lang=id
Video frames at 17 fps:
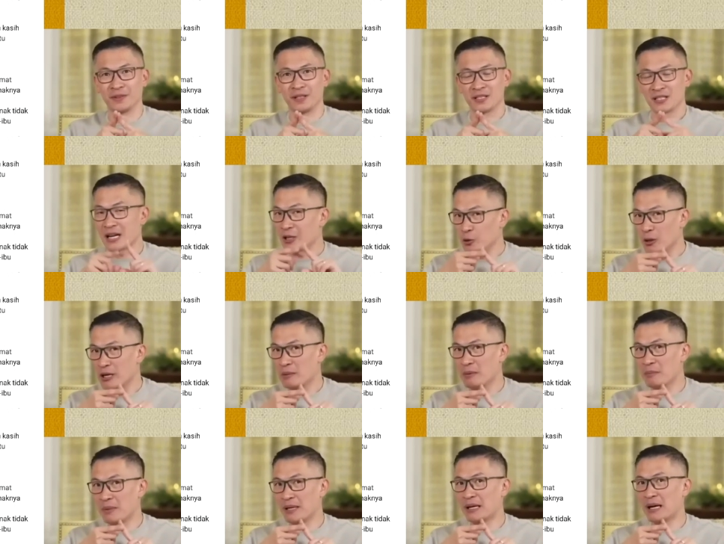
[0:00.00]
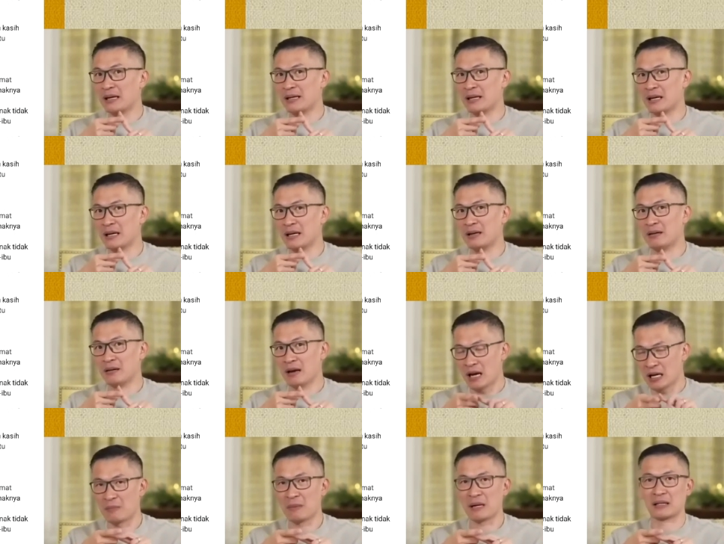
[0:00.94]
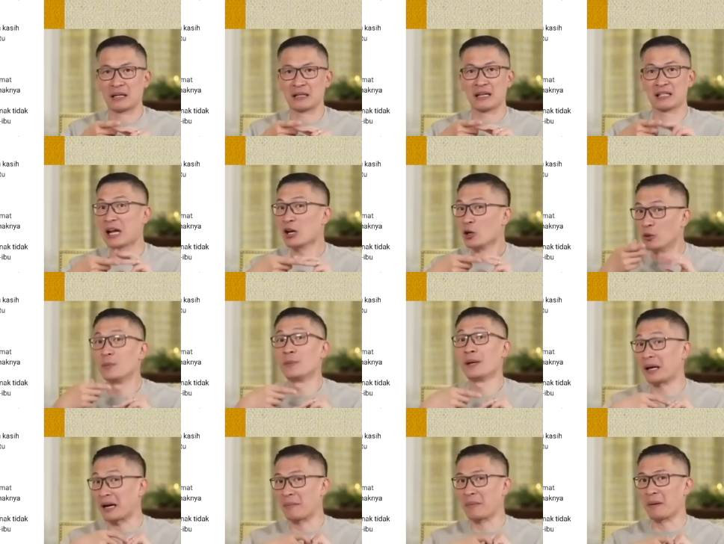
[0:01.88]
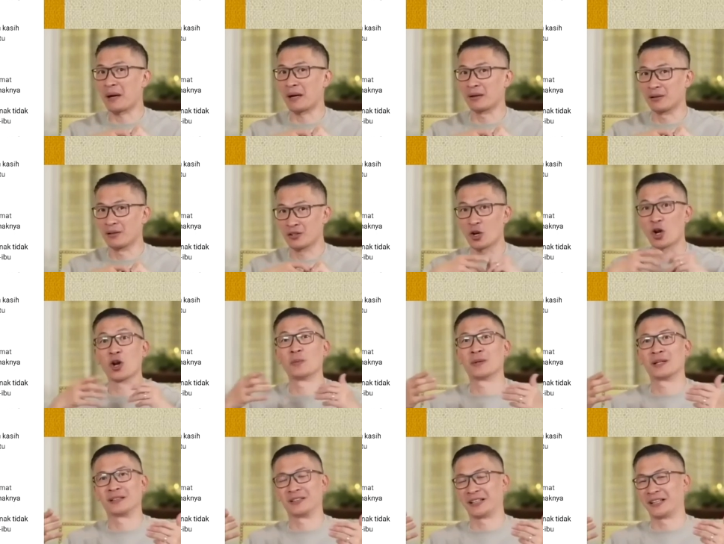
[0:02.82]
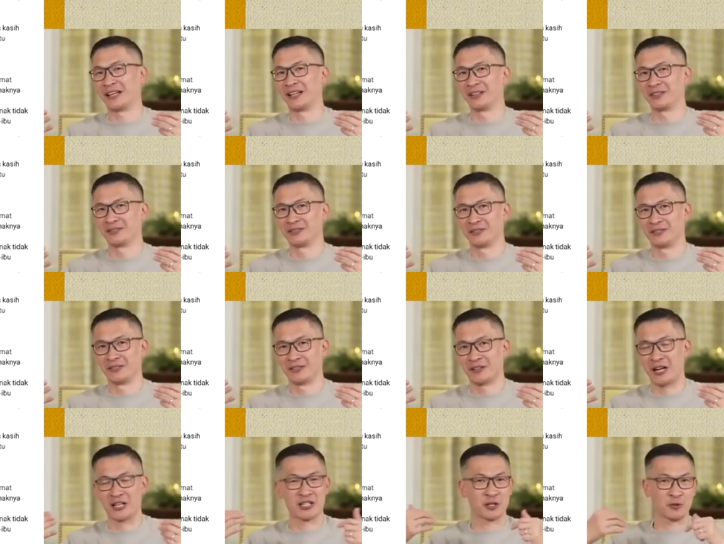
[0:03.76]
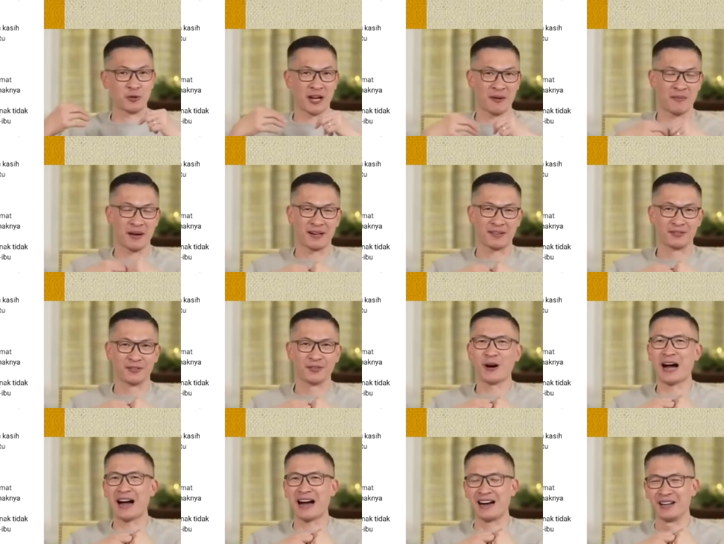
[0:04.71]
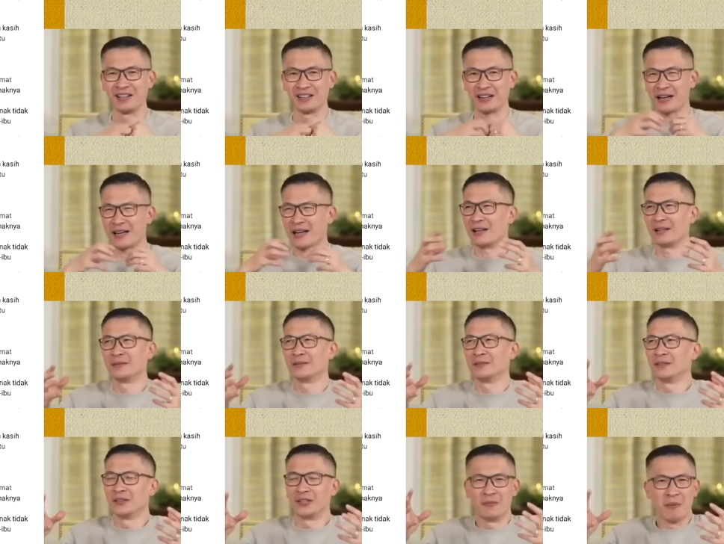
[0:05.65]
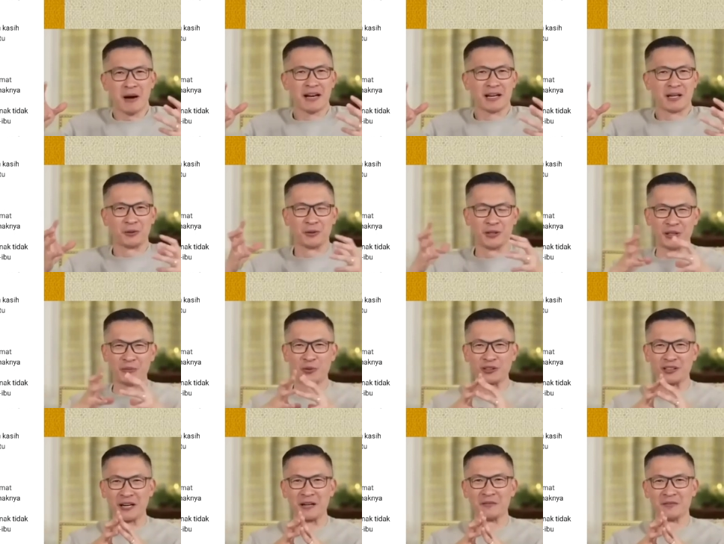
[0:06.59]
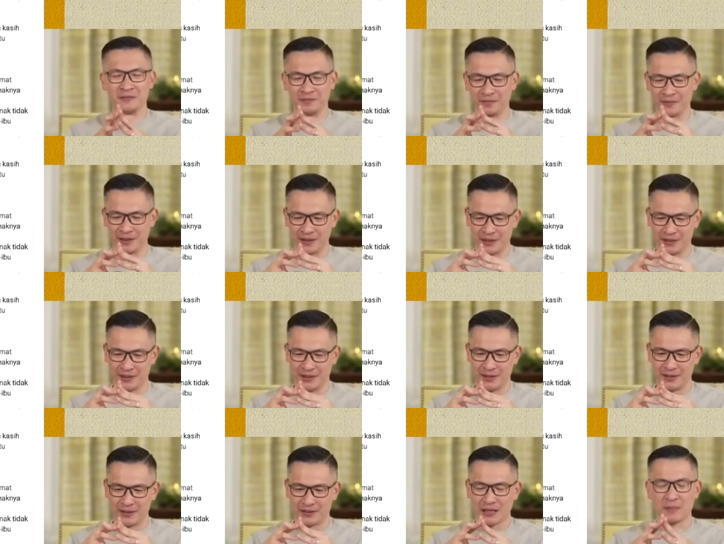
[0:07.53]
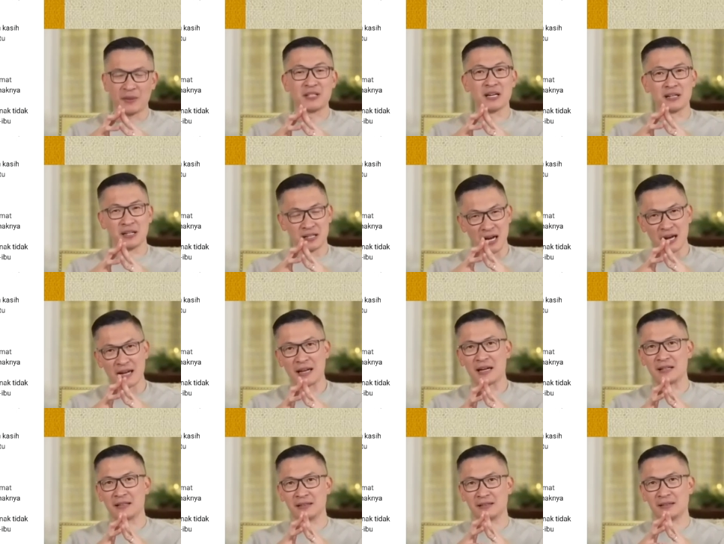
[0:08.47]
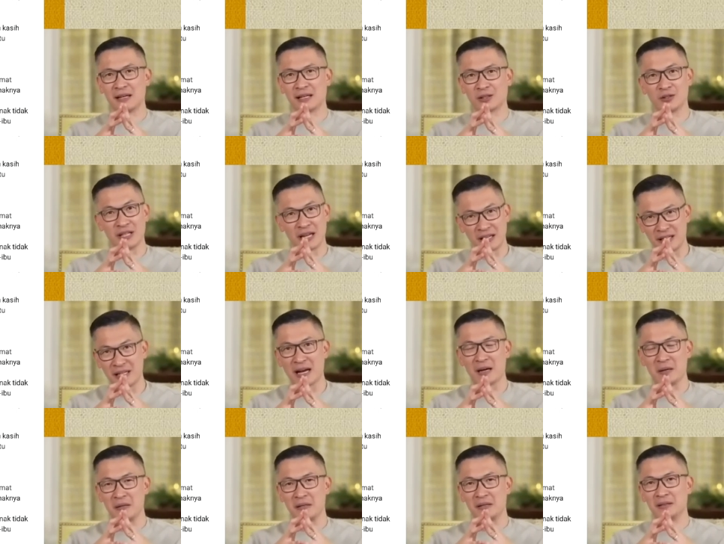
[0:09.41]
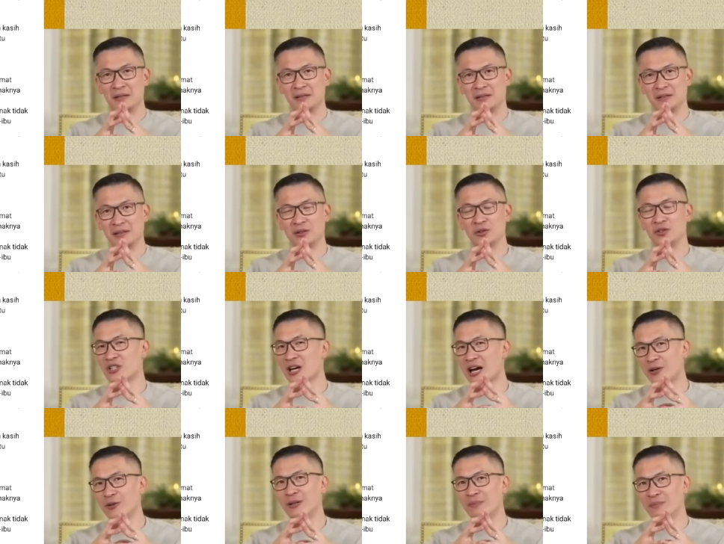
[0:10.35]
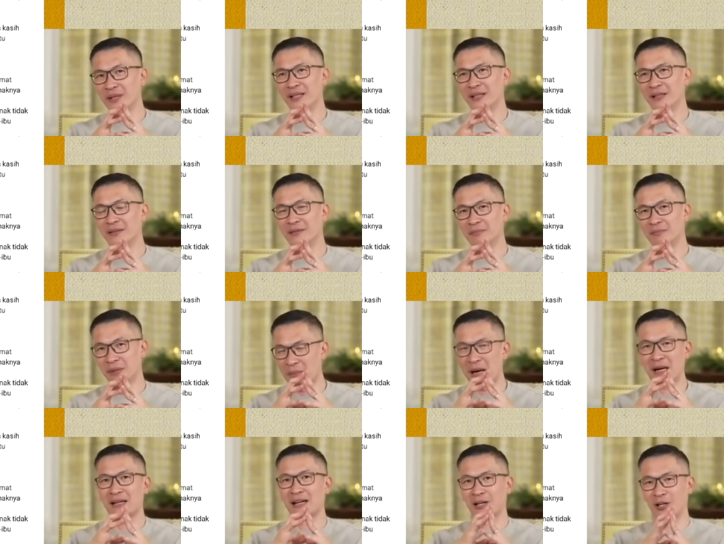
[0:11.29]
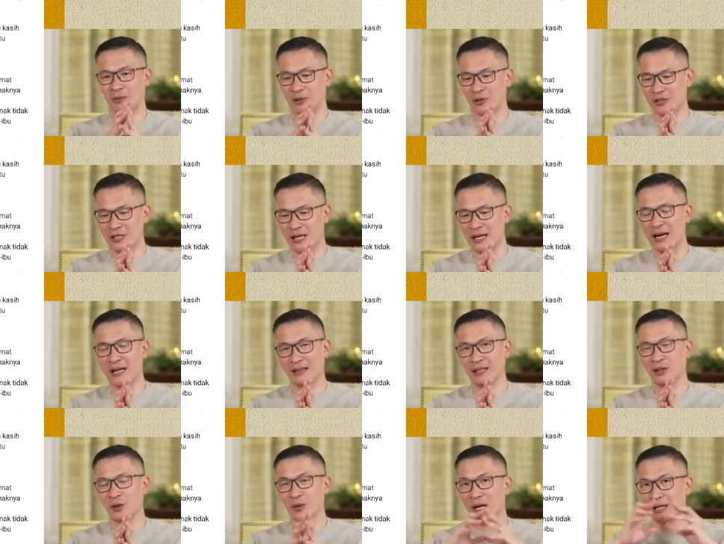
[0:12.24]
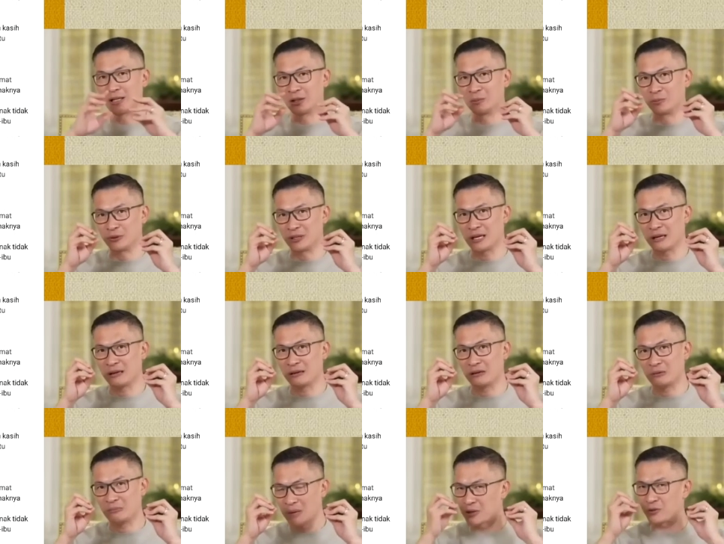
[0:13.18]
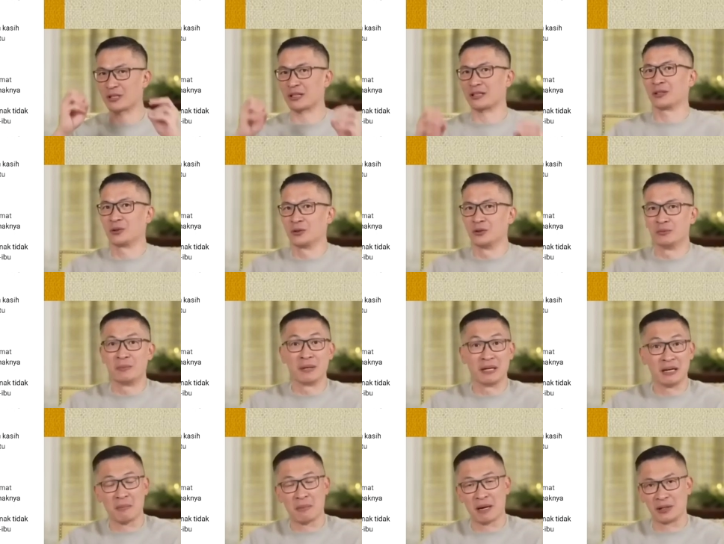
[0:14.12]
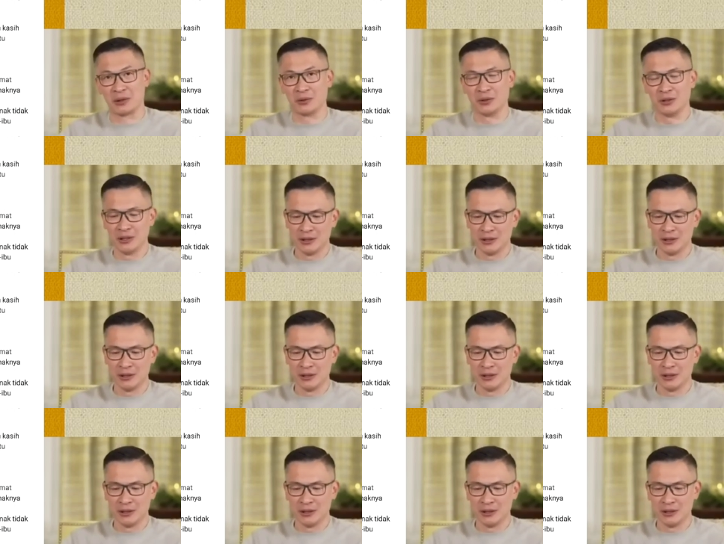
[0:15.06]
Selain Tuhan yang memberikannya, ada maknanya. Salomo lebih keren memang. Solomon, the king. Raja Sulaiman. Wah, kayak gimana gitu di Timur Tengah. Tapi Jedediah atau Yedia, itu jauh lebih bermakna kalau menurut saya. I think Tuhan itu punya maksud tertentu memberi nama itu.